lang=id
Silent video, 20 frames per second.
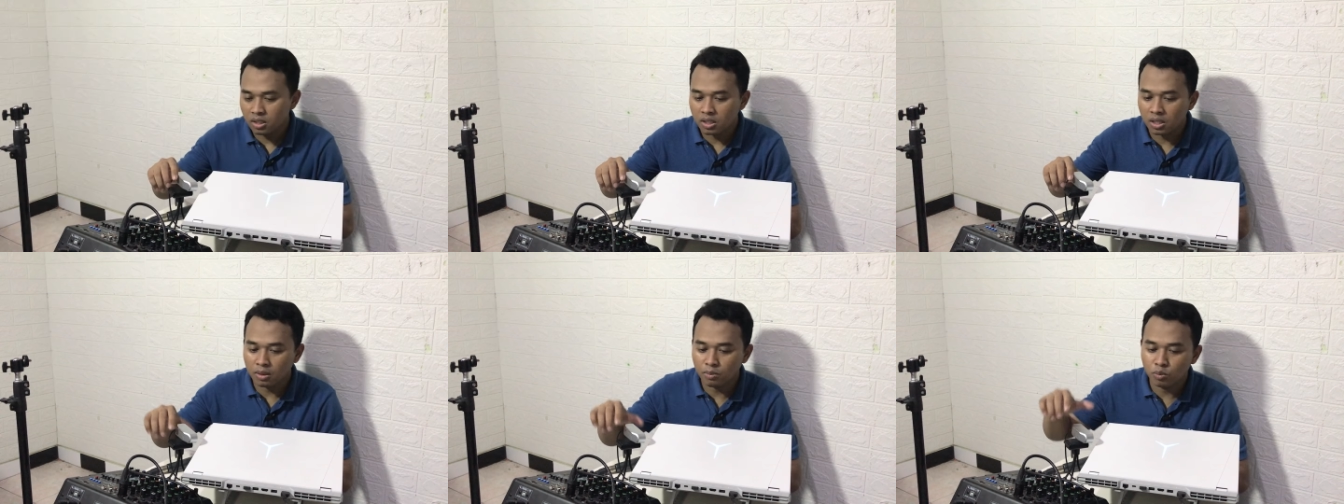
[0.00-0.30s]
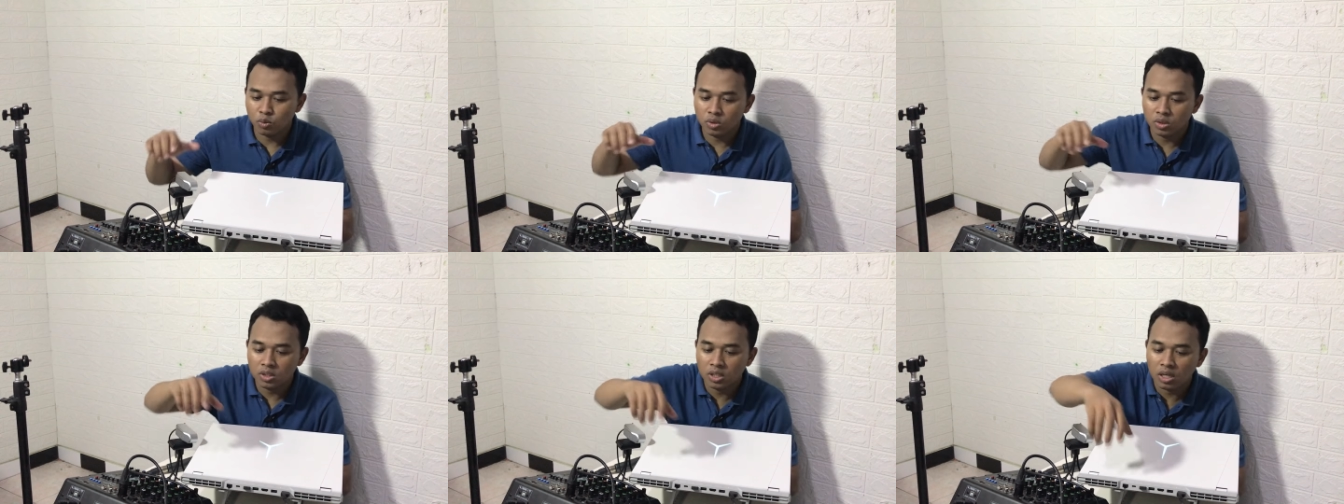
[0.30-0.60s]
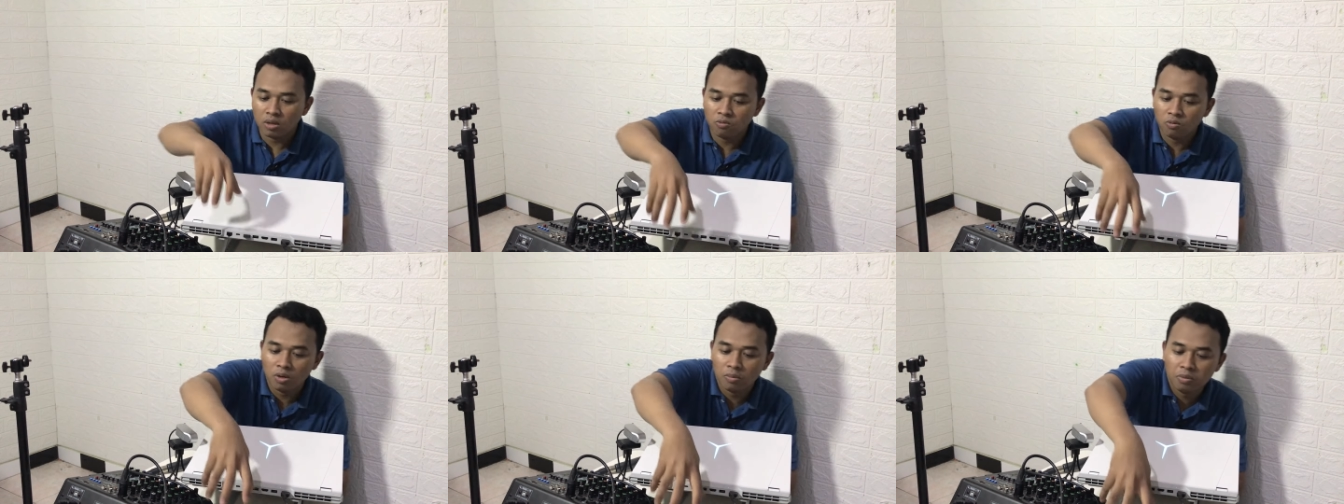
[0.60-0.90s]

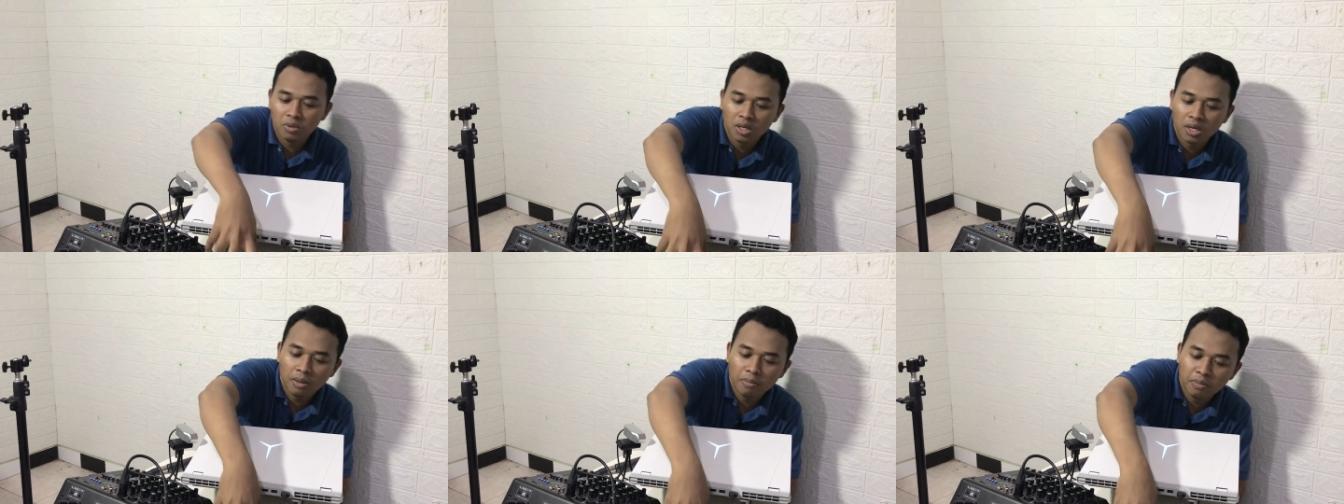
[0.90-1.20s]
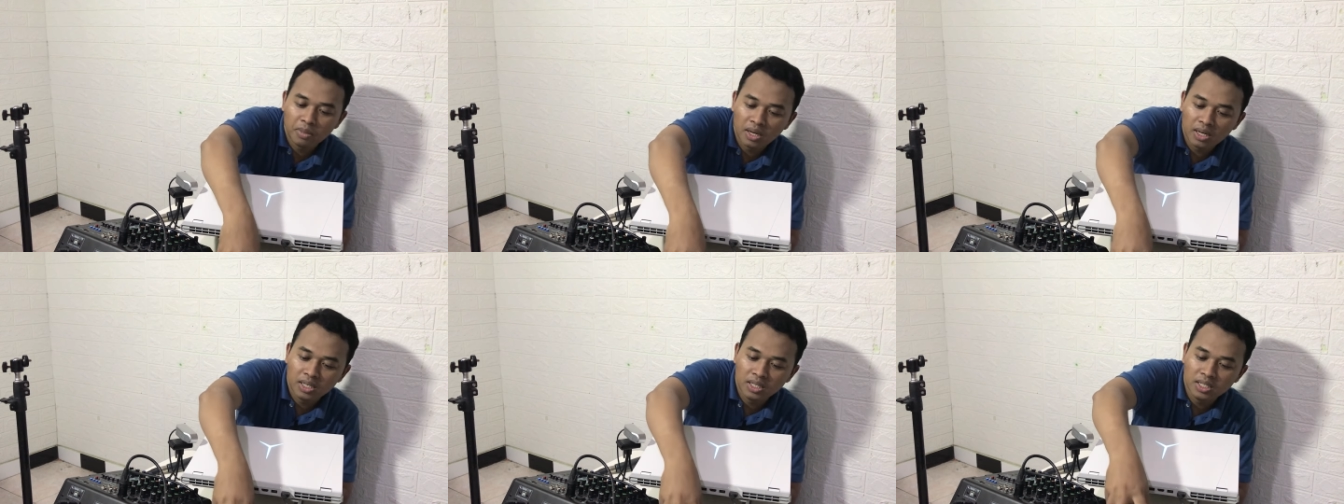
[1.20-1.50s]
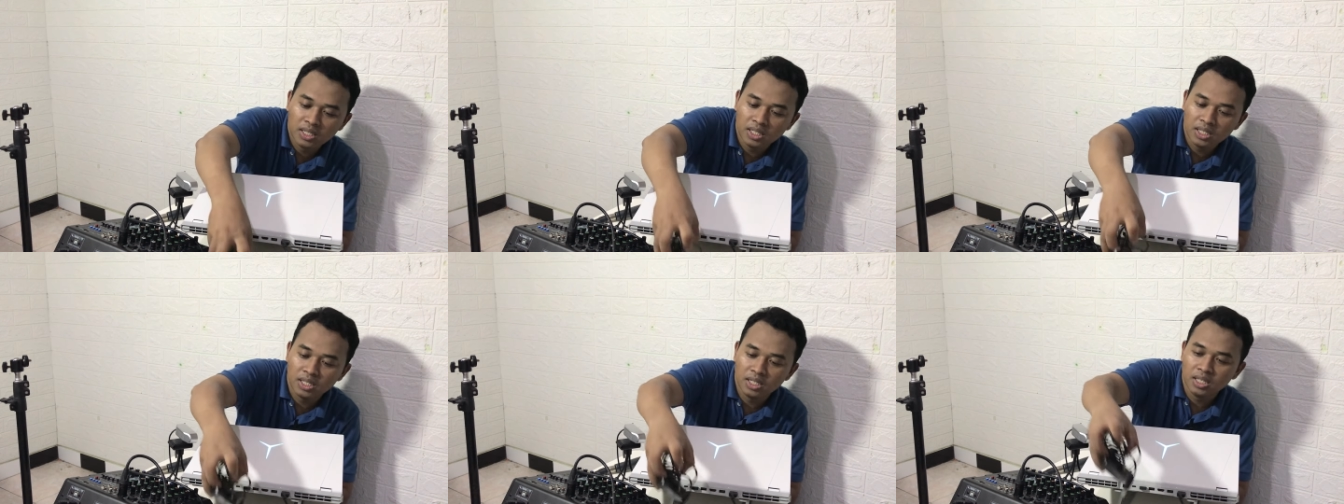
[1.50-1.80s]
kemudian webcam
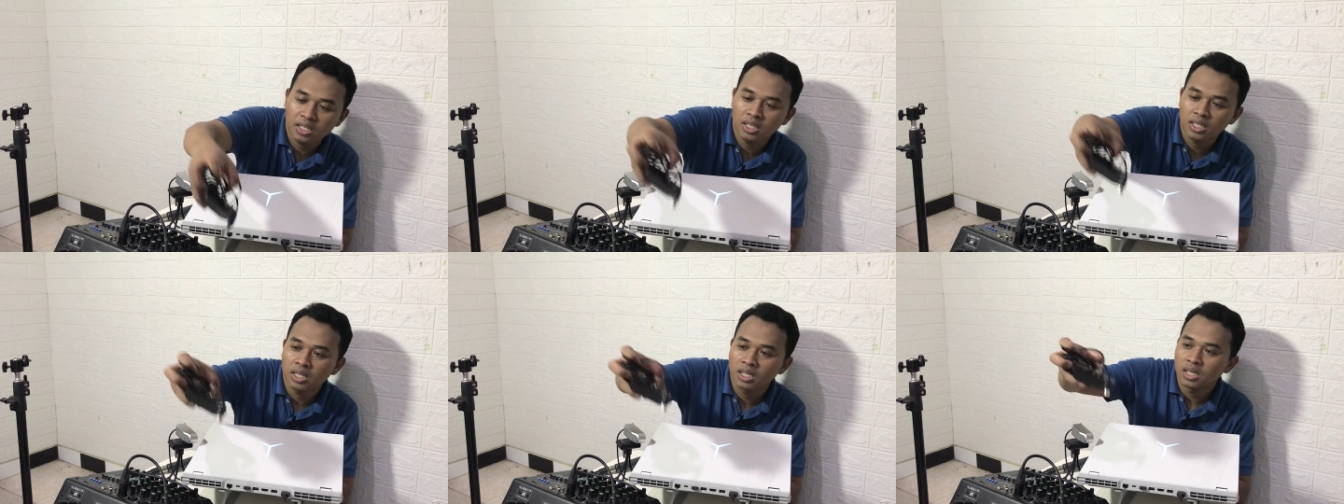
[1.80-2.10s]
lagi